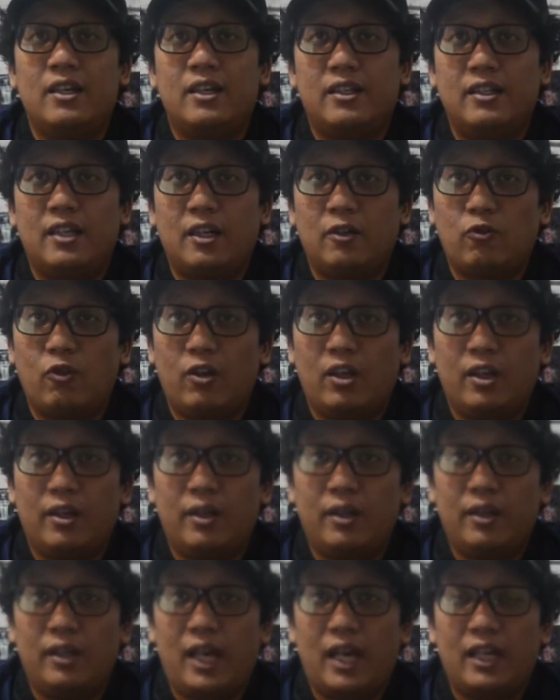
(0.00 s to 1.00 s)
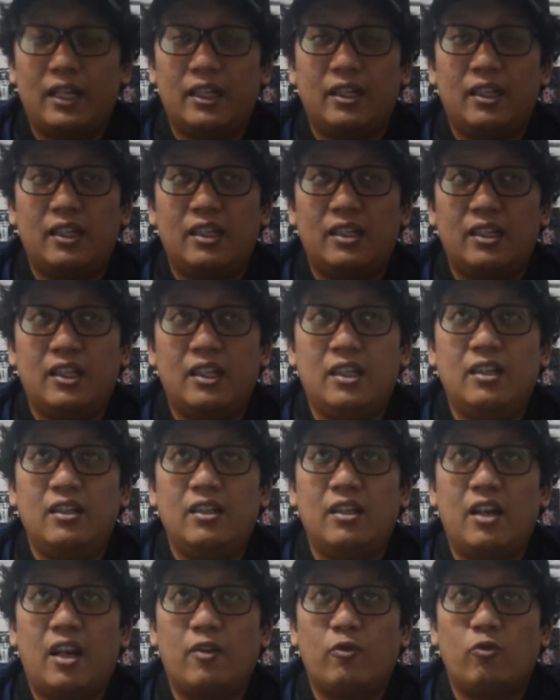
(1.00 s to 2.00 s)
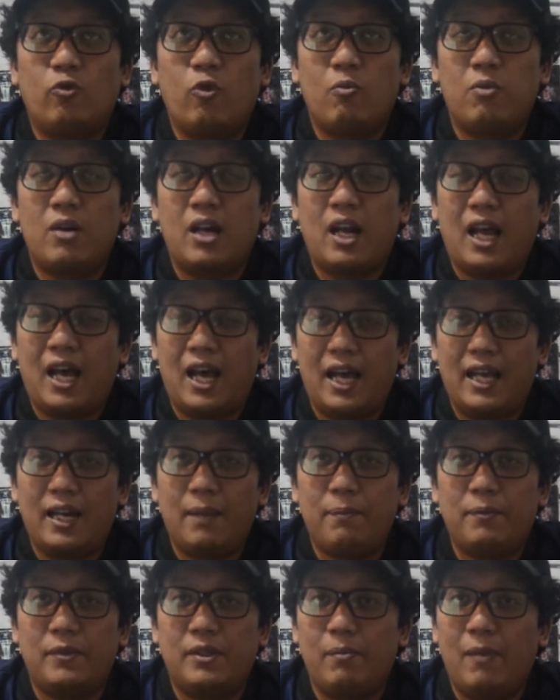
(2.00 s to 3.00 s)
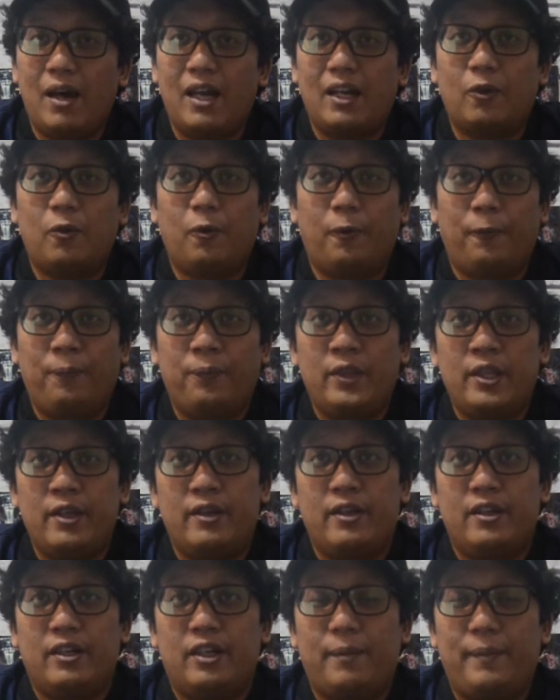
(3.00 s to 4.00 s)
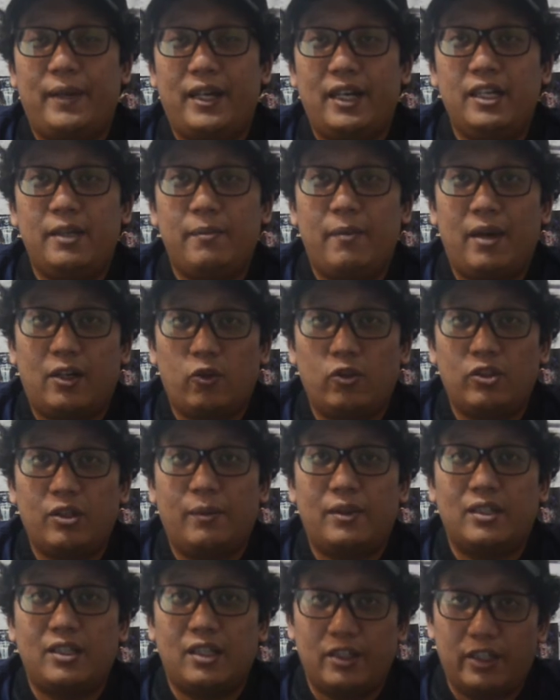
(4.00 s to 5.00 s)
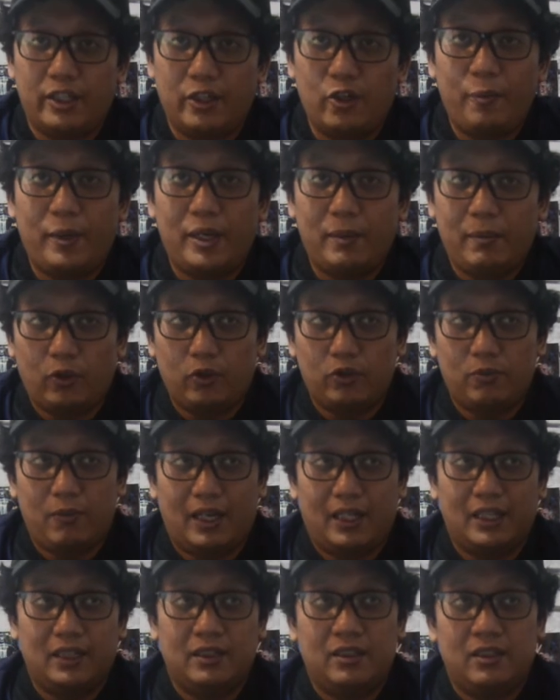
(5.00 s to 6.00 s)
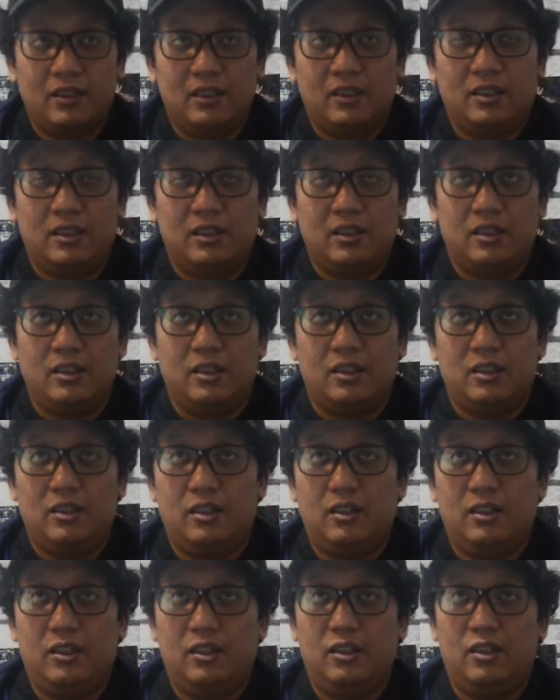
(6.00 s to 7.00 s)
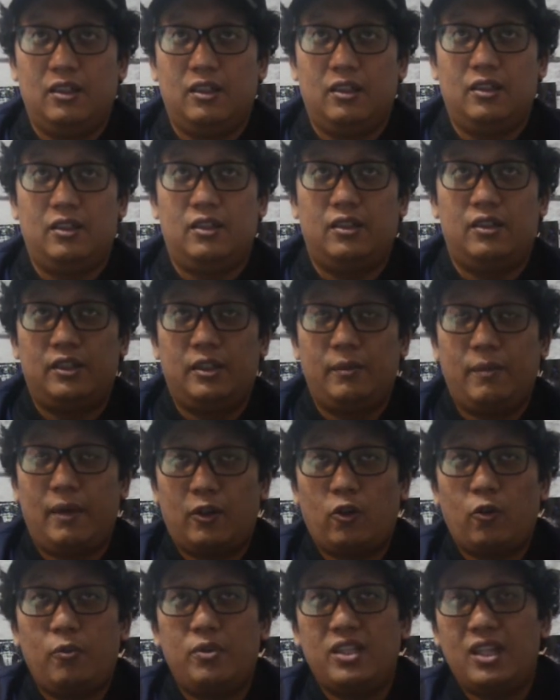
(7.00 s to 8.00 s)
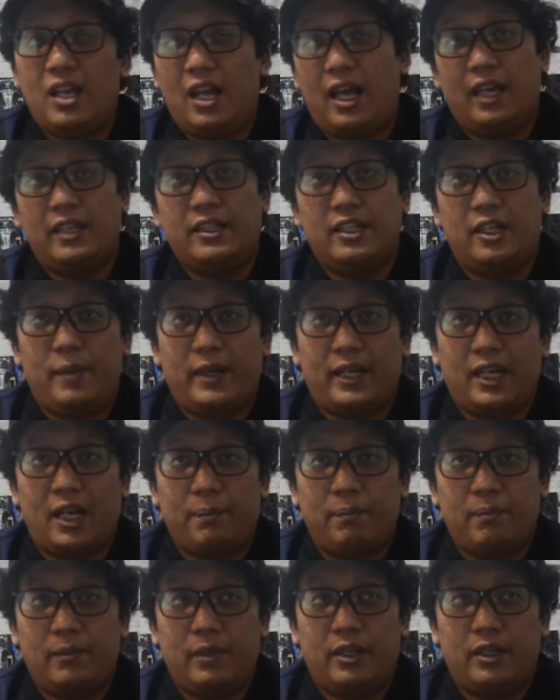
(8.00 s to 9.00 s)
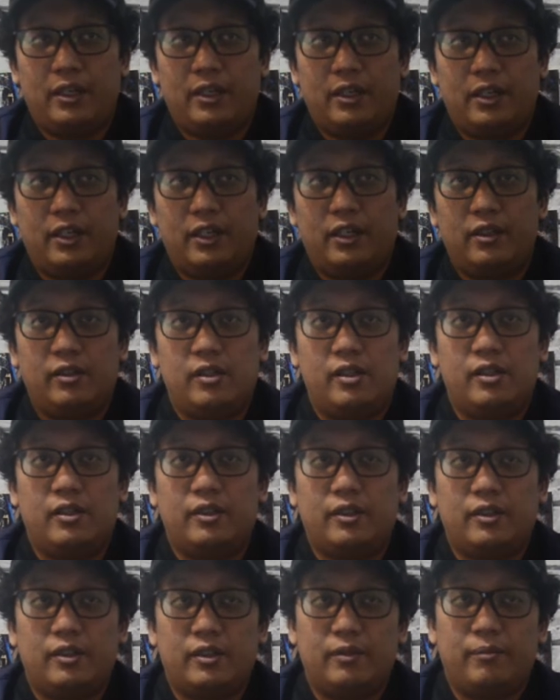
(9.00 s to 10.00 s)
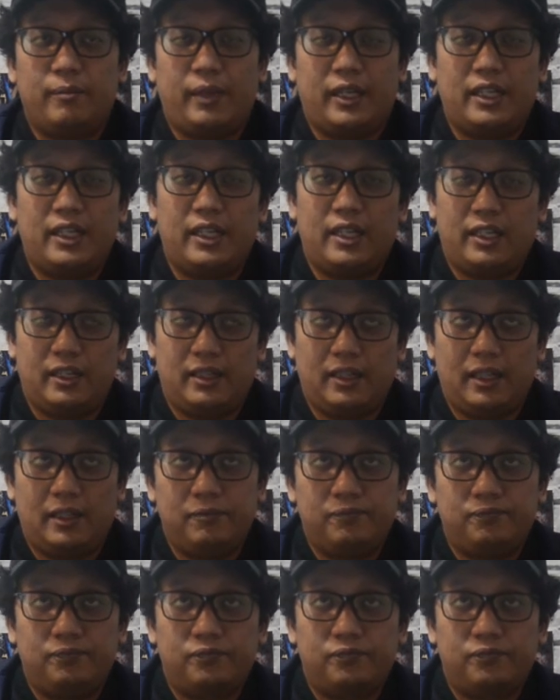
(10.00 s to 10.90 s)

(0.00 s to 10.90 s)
dan gue yakin dan gue berharap di Marco kemarin di Marco sama Salcedo main bagus banget uh, di Marco bisa lah jadi backup uh, back kiri kita